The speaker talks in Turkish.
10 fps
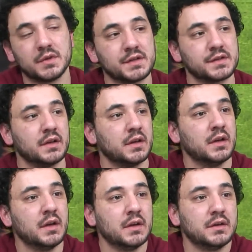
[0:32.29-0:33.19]
Biraz
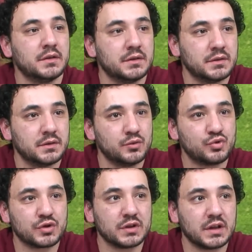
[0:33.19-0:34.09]
daha e,
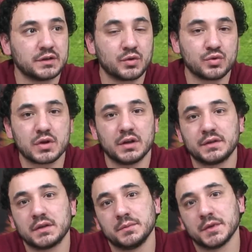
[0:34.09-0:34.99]
üst sıralarda
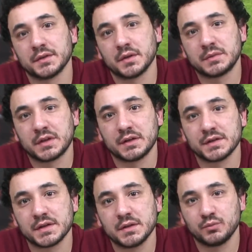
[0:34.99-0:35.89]
gözüken takımlarından bir
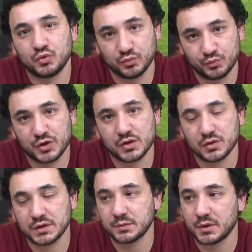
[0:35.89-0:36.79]
tanesi bu, bu
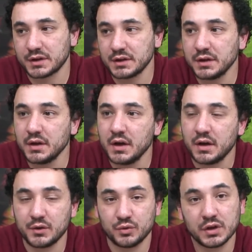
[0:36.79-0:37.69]
sezon itibariyle.
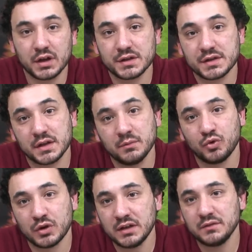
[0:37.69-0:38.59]
Hani ona karşı hem
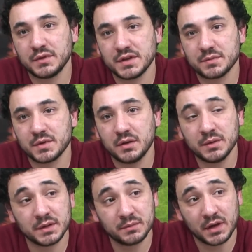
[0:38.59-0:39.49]
moral verici bir
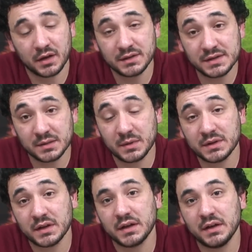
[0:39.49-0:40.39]
galibiyet hem de aynı
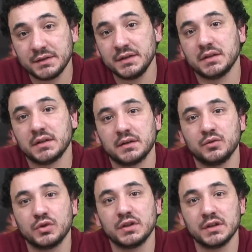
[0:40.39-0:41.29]
zamanda hayati de
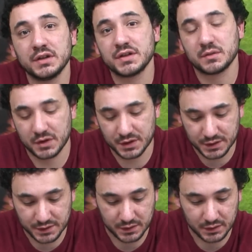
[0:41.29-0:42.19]
yani yukarılara çıkmak
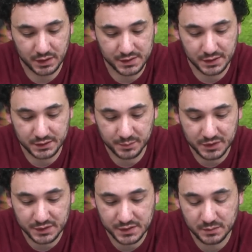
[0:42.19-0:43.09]
açısından. Gaziantep
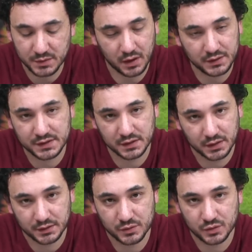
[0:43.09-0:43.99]
bildiğiniz gibi alt
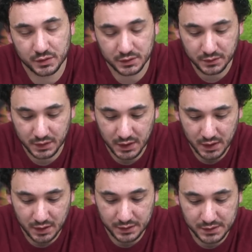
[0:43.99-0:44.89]
sıralarda şu anda ve
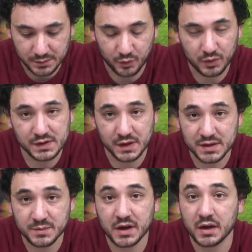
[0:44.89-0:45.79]
Elazığ Spor'la
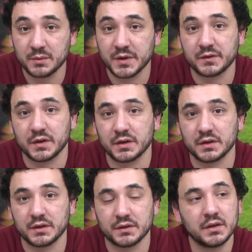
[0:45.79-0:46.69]
sadece bir galibiyet var
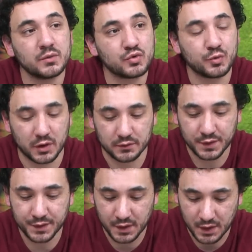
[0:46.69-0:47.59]
aralarında. 3
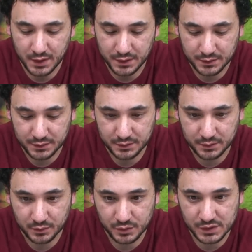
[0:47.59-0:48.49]
puan var.
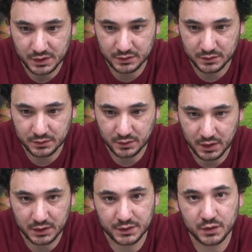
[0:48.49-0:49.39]
Ee, o yüzden
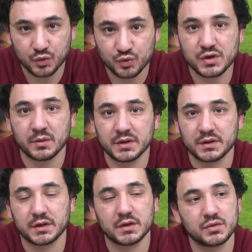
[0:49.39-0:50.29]
hakikaten kötü
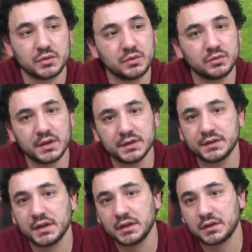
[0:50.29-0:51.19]
zamanlar geçiriyorlar. Onlarda
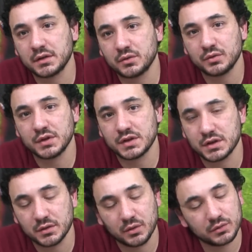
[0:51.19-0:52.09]
da teknik direktör
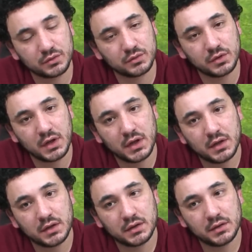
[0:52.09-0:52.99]
değişikliği oldu.
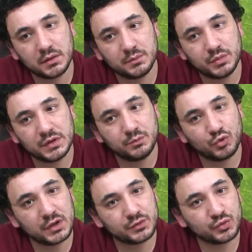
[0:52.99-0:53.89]
e,
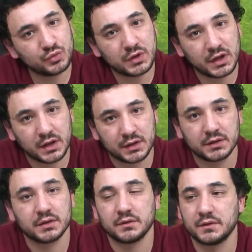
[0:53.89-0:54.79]
bir Bülent Uygun
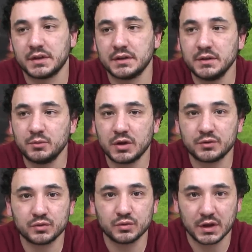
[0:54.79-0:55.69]
kararı verildi.
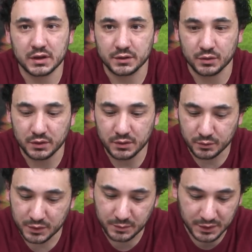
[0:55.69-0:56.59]
Bülent Uygun geldi göreve.
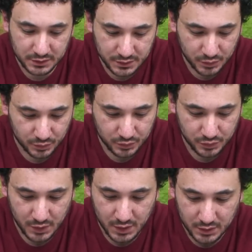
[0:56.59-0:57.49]
Umarım hayırlısı olur
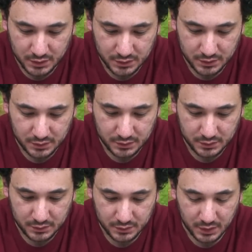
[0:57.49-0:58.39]
e,
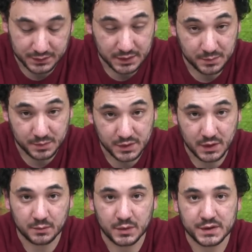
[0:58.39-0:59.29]
Antep
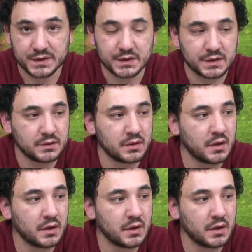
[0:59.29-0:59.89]
camiası için.